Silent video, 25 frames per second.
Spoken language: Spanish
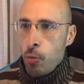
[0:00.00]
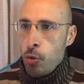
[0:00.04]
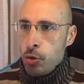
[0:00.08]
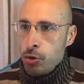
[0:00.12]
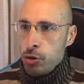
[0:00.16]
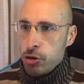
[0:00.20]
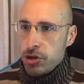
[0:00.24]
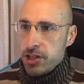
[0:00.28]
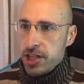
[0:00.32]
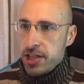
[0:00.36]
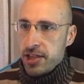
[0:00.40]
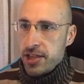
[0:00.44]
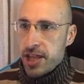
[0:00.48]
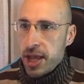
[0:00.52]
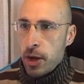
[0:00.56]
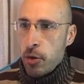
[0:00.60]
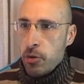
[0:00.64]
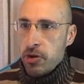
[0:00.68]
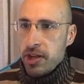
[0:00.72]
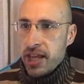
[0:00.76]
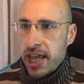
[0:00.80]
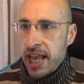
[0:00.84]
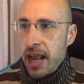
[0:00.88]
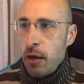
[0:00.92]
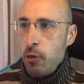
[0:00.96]
Muchos
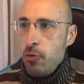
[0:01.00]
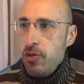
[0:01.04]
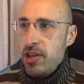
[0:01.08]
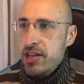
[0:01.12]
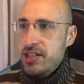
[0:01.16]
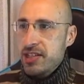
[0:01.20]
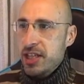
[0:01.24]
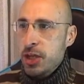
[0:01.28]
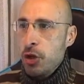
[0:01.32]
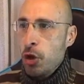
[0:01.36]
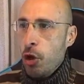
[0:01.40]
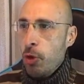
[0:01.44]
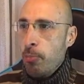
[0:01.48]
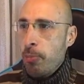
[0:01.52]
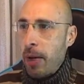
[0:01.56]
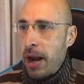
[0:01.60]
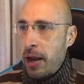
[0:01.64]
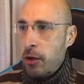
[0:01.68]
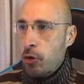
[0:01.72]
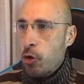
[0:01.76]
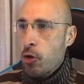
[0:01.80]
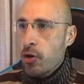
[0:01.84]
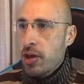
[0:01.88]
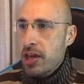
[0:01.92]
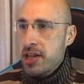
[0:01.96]
sintieron que era un destino
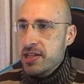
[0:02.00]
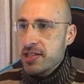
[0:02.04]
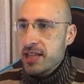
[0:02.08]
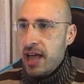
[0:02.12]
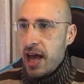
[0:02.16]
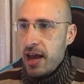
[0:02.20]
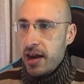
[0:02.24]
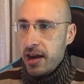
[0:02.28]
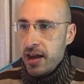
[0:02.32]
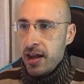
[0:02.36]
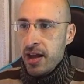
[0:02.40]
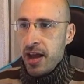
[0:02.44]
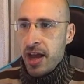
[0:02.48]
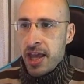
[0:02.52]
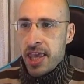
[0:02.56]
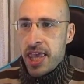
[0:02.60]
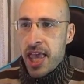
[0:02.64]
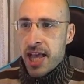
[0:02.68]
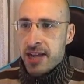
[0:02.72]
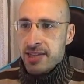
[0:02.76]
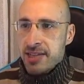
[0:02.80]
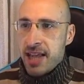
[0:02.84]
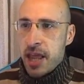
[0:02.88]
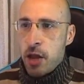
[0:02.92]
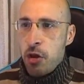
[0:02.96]
para conquistar,
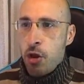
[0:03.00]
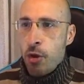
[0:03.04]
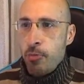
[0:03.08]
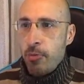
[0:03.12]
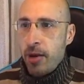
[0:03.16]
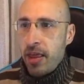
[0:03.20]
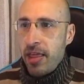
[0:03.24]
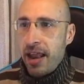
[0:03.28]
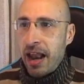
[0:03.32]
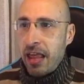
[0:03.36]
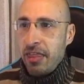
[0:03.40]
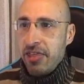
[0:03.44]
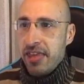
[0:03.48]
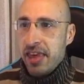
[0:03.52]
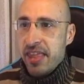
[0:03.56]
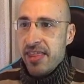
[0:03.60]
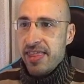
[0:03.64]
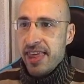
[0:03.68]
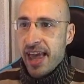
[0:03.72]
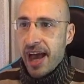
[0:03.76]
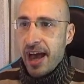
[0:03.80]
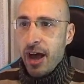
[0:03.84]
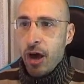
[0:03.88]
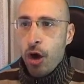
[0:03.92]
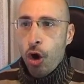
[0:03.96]
ya sea en nombre de la
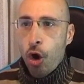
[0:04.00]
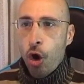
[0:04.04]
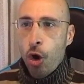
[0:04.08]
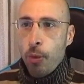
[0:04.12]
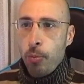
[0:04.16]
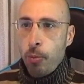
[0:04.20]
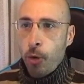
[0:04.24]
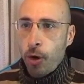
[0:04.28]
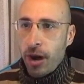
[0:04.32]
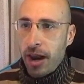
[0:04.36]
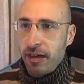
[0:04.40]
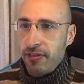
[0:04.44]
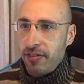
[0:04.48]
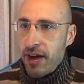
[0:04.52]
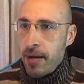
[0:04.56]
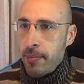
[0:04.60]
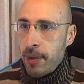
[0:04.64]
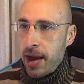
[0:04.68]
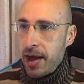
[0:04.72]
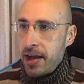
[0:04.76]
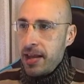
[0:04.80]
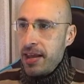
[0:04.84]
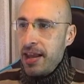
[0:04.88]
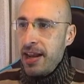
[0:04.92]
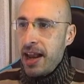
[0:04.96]
ciencia o por la
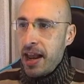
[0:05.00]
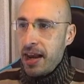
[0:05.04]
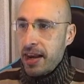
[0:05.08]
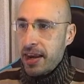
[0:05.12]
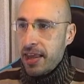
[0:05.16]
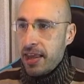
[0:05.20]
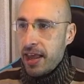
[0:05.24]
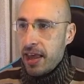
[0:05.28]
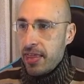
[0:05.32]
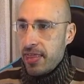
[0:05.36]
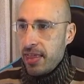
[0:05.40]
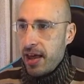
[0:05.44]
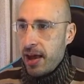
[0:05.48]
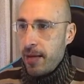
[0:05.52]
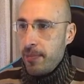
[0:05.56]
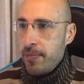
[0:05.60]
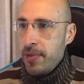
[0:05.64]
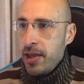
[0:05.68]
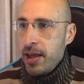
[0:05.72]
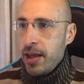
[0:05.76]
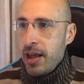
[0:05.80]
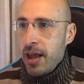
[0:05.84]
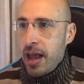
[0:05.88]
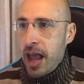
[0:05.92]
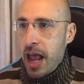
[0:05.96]
fama y la
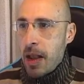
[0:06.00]
riqueza.